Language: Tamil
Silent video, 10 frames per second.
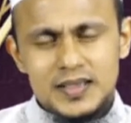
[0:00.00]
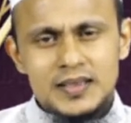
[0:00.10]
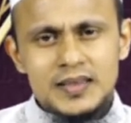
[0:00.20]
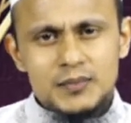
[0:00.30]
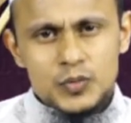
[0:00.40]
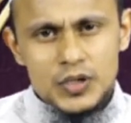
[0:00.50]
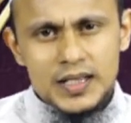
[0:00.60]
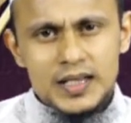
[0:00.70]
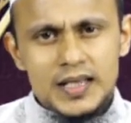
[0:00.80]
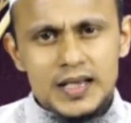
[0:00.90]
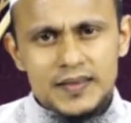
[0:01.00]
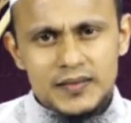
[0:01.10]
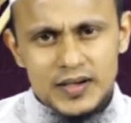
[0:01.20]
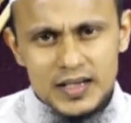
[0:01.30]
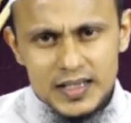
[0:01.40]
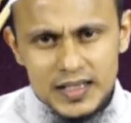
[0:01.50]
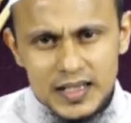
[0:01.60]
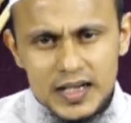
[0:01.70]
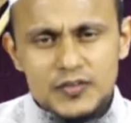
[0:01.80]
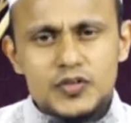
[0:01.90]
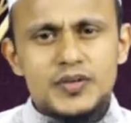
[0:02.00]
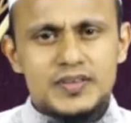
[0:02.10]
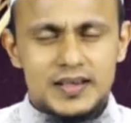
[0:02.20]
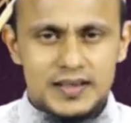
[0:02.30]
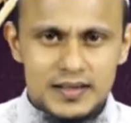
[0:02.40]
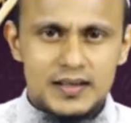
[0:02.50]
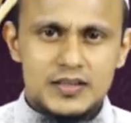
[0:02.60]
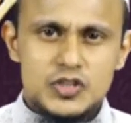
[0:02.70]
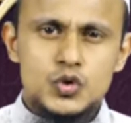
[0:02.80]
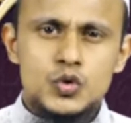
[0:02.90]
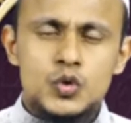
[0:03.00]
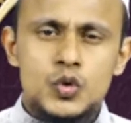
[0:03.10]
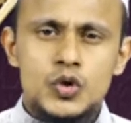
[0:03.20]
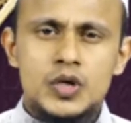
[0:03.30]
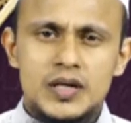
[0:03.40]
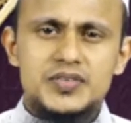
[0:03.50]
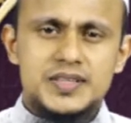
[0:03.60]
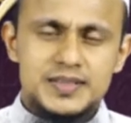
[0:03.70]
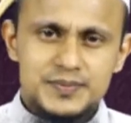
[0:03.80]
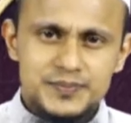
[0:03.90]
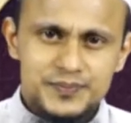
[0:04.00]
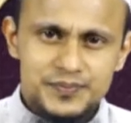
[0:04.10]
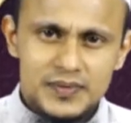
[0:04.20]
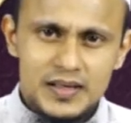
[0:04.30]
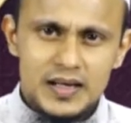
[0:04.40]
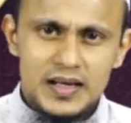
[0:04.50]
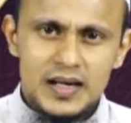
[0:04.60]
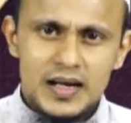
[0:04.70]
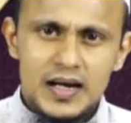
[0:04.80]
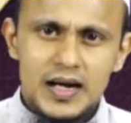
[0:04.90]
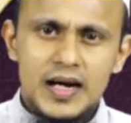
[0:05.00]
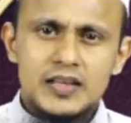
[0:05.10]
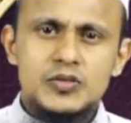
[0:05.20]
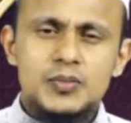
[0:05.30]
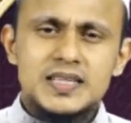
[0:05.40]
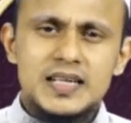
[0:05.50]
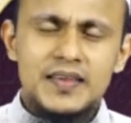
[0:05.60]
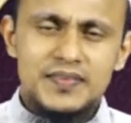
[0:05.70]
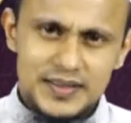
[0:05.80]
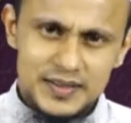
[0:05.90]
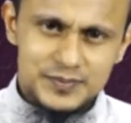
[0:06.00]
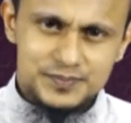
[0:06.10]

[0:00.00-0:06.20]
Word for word: எந்த முறையிலே அதை வாழ்க்கையிலே அனுபவித்தார்கள் சுக்கூனு நஃப்ஸ் ஆத்மசாந்தி